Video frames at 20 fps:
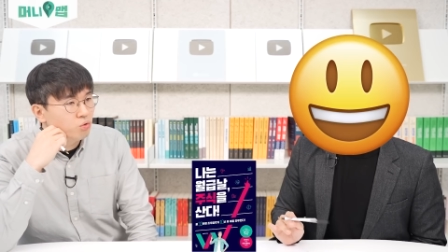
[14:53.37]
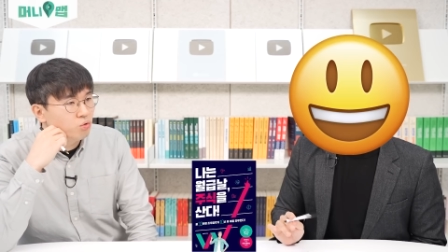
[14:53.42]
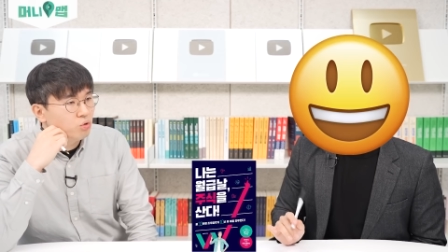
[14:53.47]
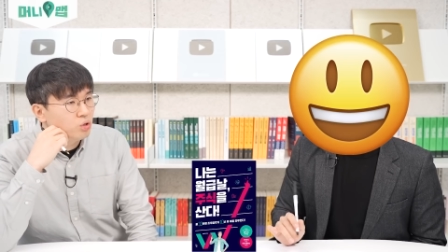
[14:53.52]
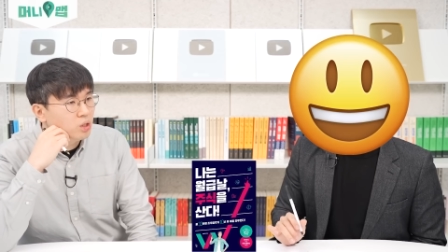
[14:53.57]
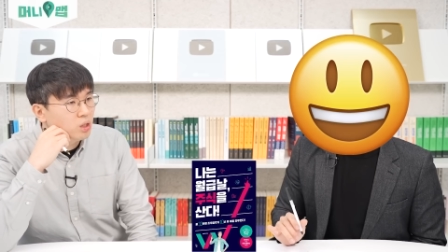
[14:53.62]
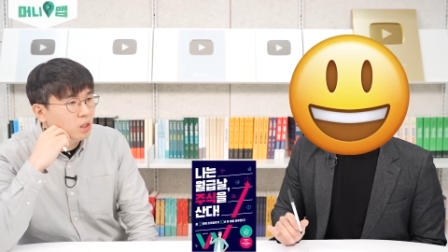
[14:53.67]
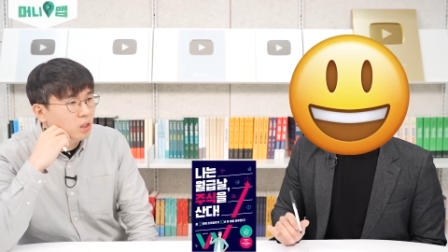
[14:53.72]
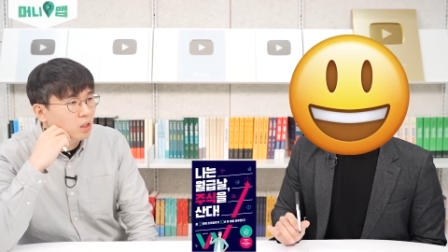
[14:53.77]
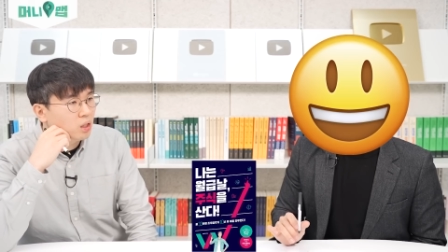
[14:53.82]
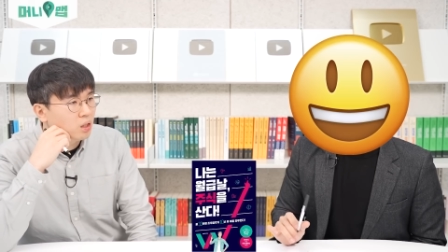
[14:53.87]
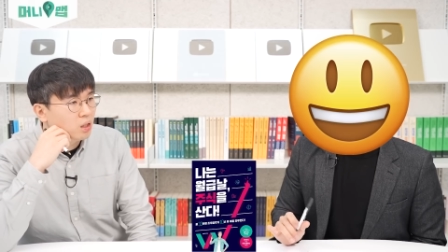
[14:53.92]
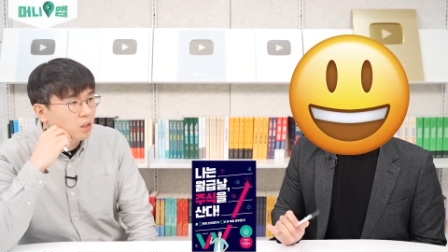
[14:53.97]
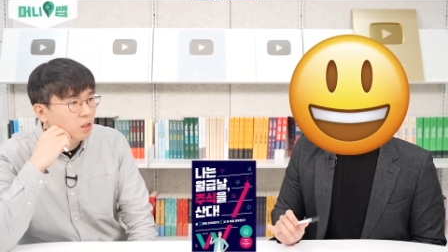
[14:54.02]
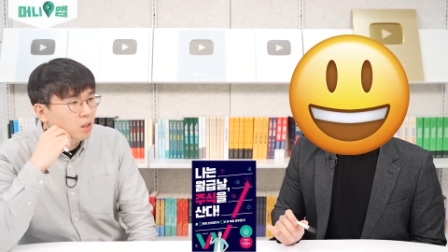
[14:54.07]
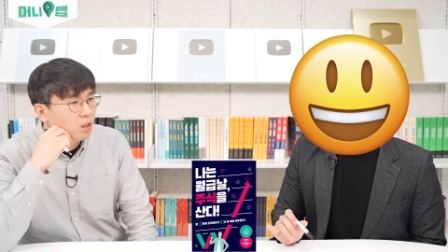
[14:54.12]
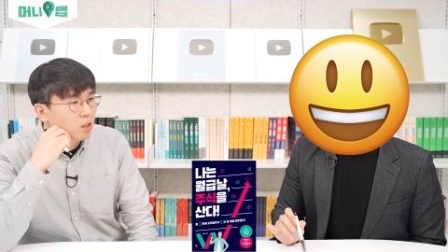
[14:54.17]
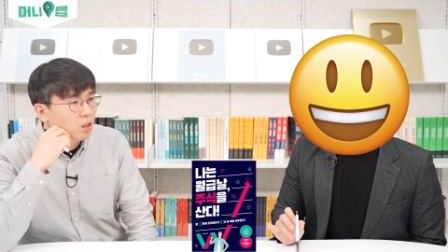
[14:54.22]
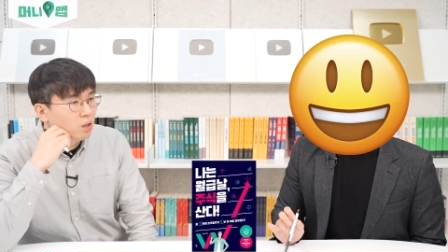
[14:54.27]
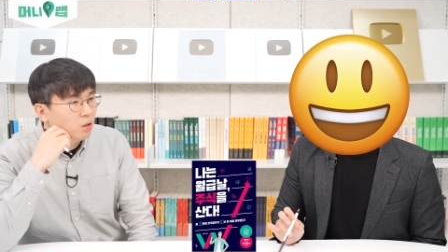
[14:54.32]
유지가
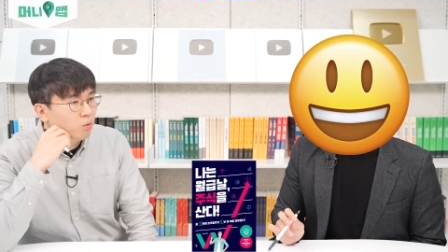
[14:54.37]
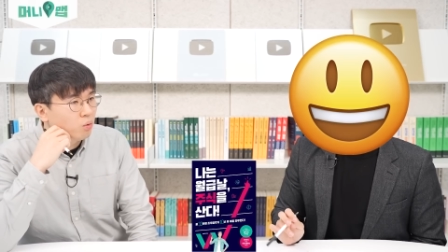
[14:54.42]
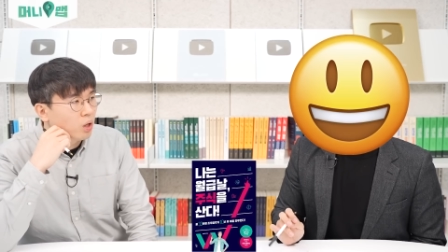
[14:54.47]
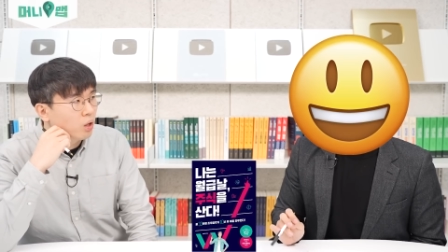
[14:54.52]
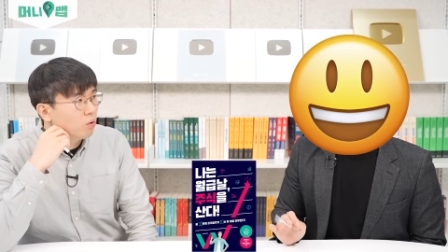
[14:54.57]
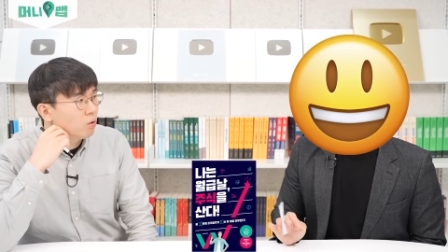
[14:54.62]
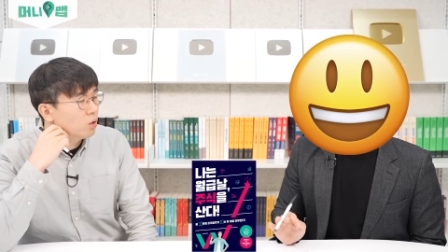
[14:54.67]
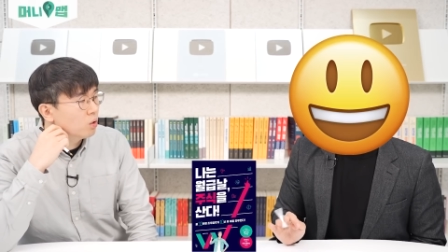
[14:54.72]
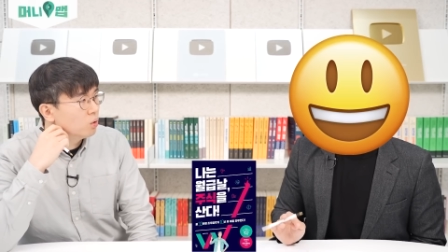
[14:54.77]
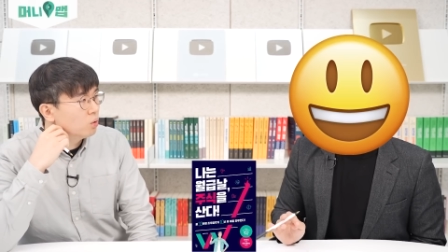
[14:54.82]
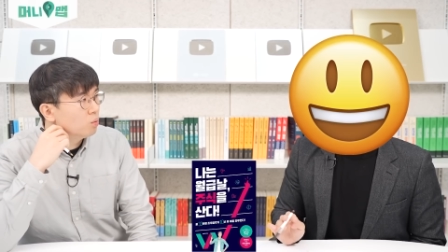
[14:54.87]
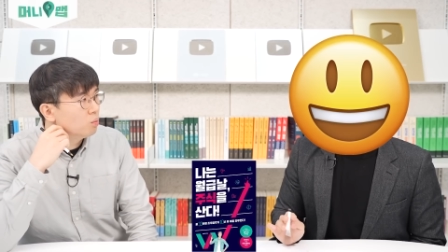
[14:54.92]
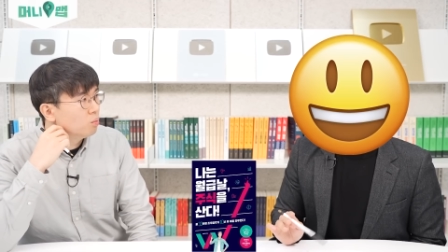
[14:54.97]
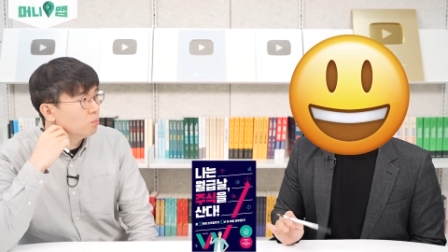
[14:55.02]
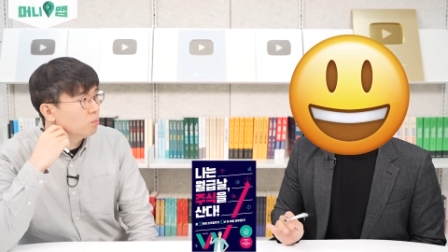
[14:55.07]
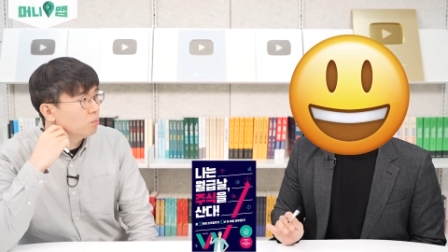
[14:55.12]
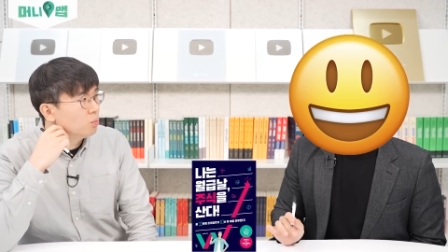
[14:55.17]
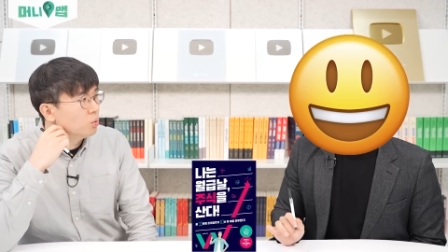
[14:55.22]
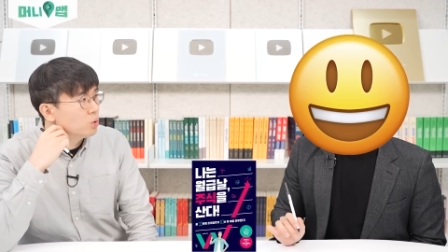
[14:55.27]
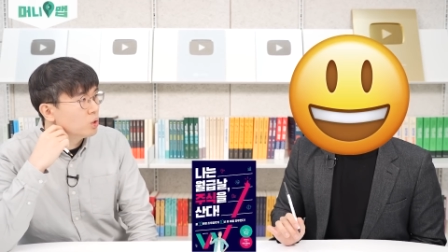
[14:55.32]
될 거라고
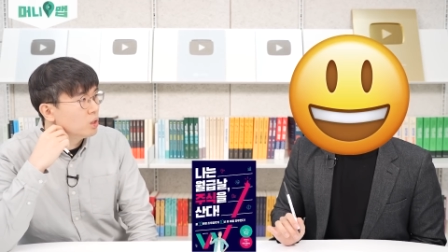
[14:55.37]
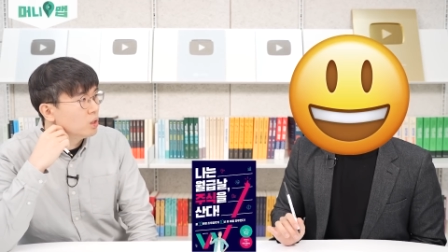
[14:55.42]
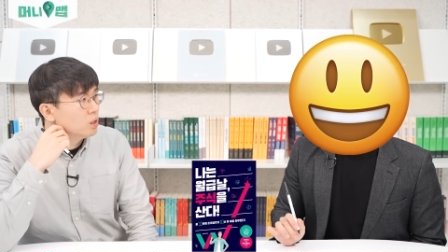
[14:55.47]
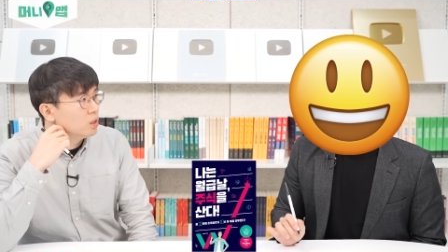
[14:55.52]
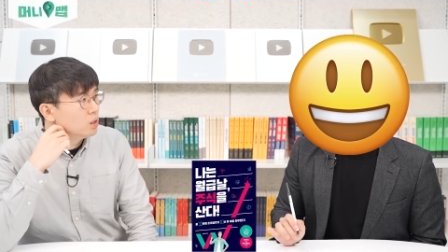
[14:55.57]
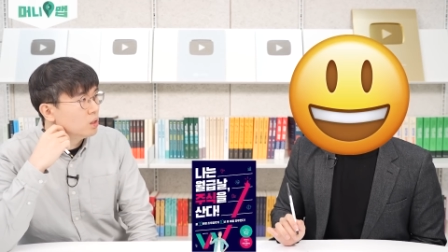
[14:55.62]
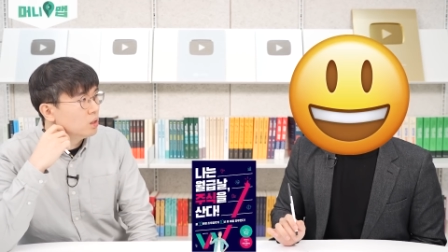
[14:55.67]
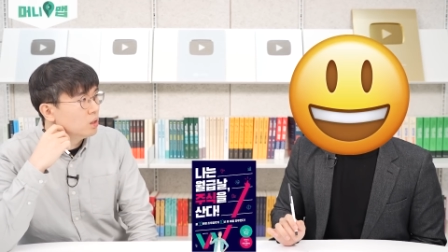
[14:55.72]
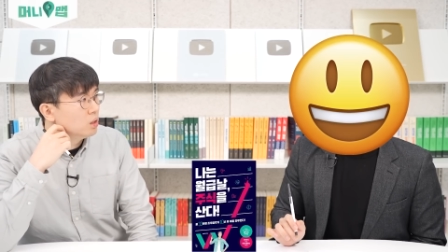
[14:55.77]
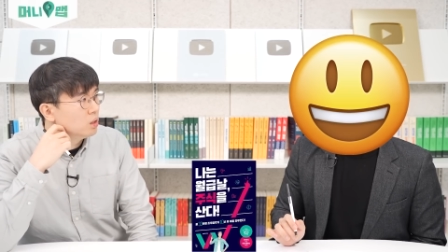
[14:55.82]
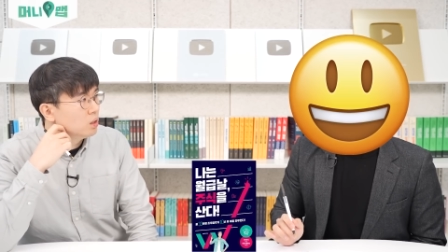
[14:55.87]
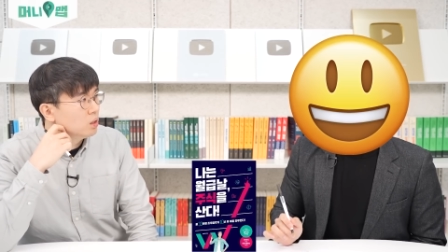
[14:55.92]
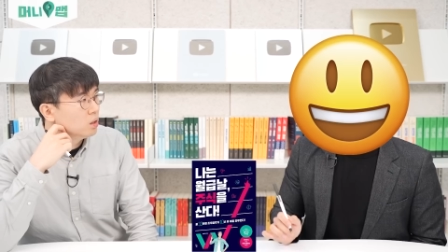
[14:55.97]
보시는지